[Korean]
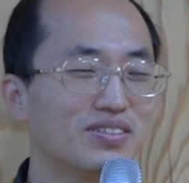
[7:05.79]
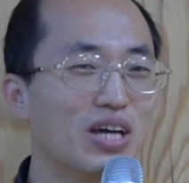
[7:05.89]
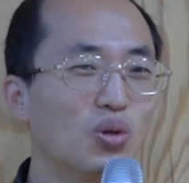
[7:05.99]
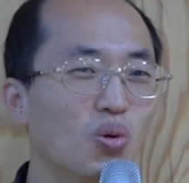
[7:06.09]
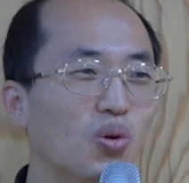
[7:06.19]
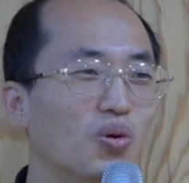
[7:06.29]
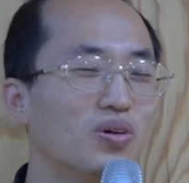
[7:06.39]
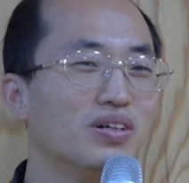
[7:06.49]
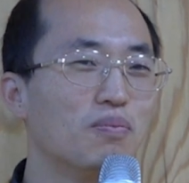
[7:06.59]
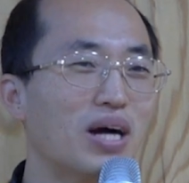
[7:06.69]

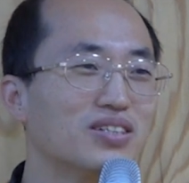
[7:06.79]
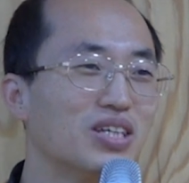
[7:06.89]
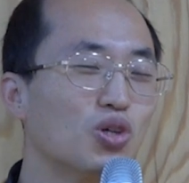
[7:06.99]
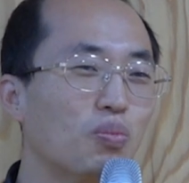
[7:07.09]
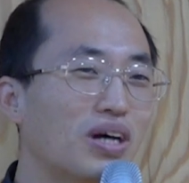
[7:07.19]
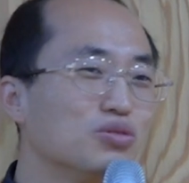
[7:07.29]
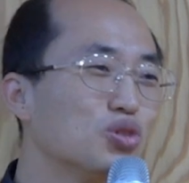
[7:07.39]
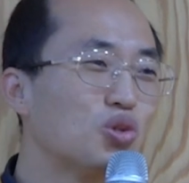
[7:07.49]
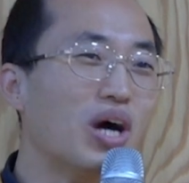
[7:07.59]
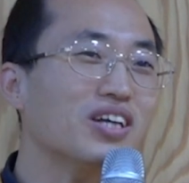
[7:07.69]
대놓고 박근혜 석방
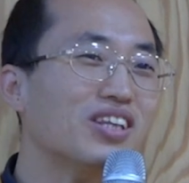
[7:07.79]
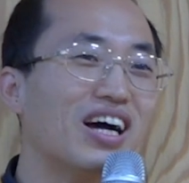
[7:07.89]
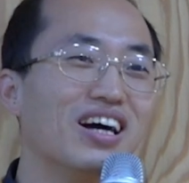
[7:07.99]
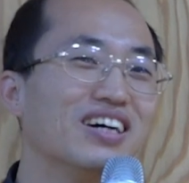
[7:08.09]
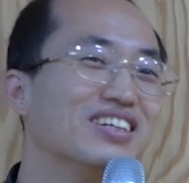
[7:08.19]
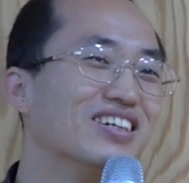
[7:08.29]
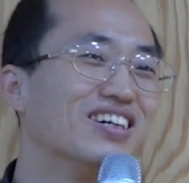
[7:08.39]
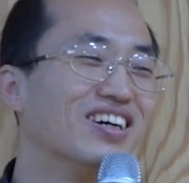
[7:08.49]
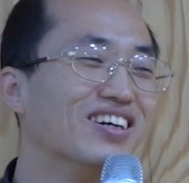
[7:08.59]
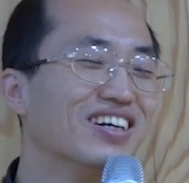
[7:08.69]
우리도 하겠다.
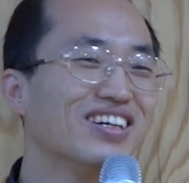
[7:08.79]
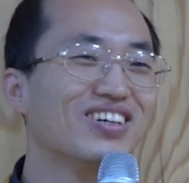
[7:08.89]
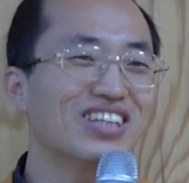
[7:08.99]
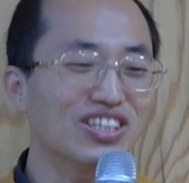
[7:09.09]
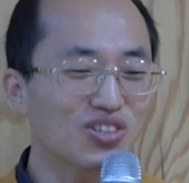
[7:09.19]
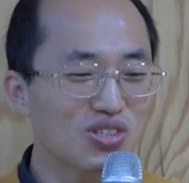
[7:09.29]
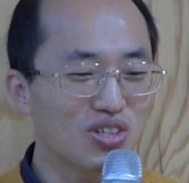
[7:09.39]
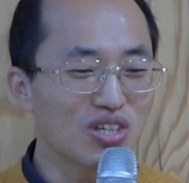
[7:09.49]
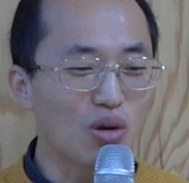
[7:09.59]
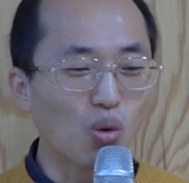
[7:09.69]
어. 이렇게 나서고 있어요.
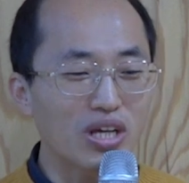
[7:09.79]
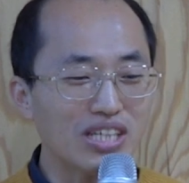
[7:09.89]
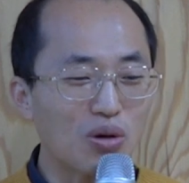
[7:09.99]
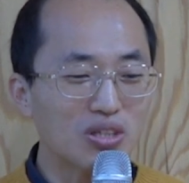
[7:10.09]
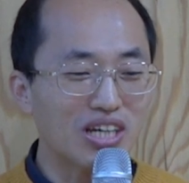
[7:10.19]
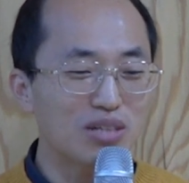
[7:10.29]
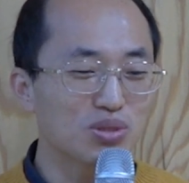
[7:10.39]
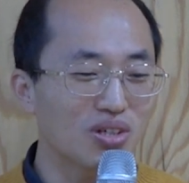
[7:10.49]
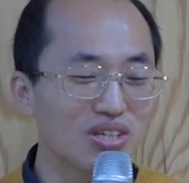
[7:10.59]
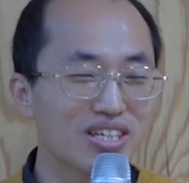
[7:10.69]
이게 올해 4월
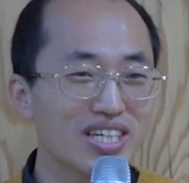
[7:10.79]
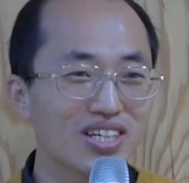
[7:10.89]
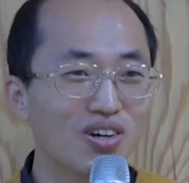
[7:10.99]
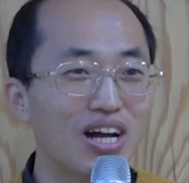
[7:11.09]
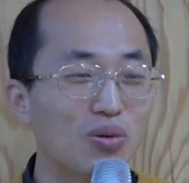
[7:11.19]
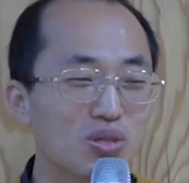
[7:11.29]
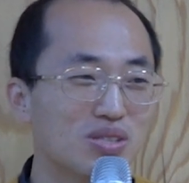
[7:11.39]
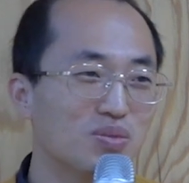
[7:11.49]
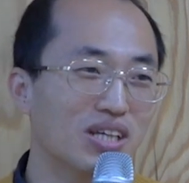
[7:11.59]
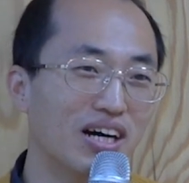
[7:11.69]
달부터 이걸 하고
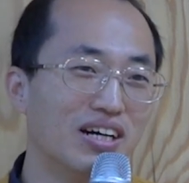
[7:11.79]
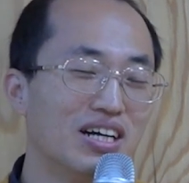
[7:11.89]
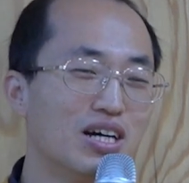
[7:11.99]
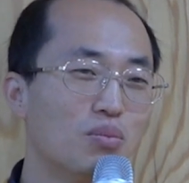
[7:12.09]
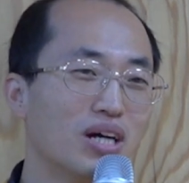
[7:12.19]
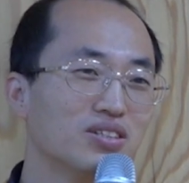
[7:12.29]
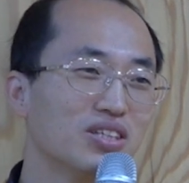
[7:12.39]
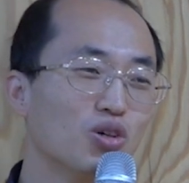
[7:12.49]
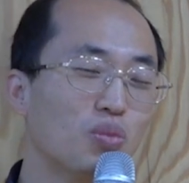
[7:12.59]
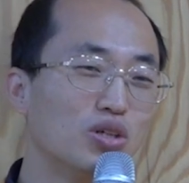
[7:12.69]
있습니다. 박근혜
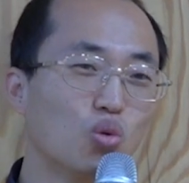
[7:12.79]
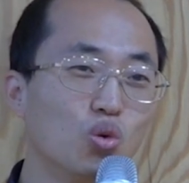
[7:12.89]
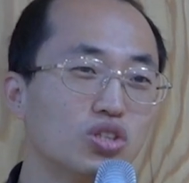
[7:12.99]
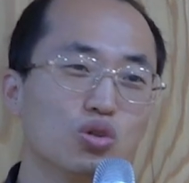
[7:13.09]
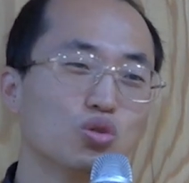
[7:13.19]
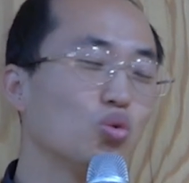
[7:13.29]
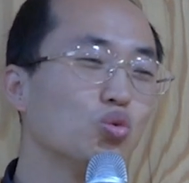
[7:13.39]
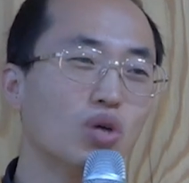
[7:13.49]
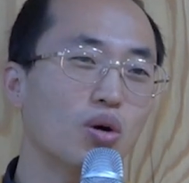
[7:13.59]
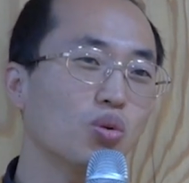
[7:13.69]
석방을 공식적으로
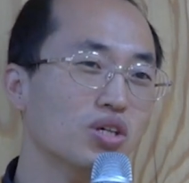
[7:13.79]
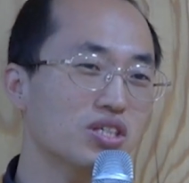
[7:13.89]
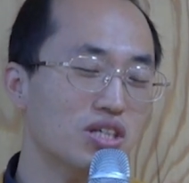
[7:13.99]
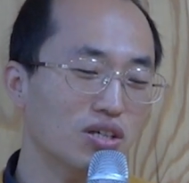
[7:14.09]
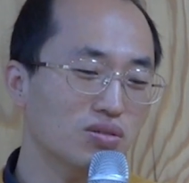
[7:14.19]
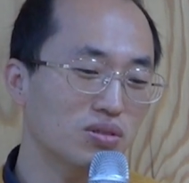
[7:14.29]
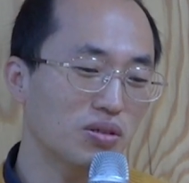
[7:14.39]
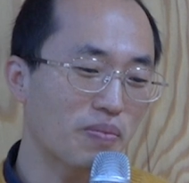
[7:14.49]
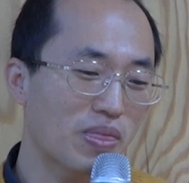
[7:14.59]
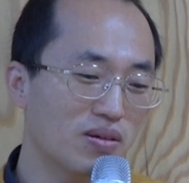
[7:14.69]
요구하기 고있 시작했어요.
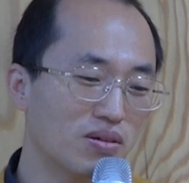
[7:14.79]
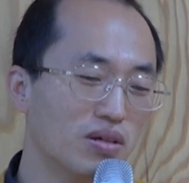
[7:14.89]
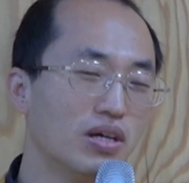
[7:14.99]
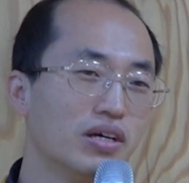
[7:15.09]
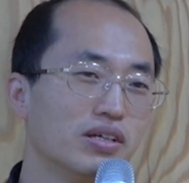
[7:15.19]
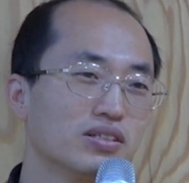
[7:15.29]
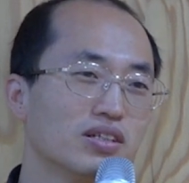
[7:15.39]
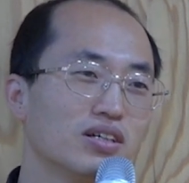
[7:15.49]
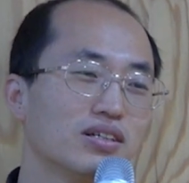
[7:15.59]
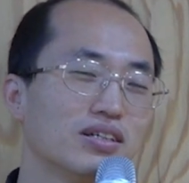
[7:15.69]
네.
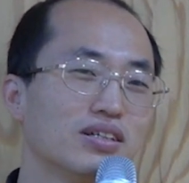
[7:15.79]
그냥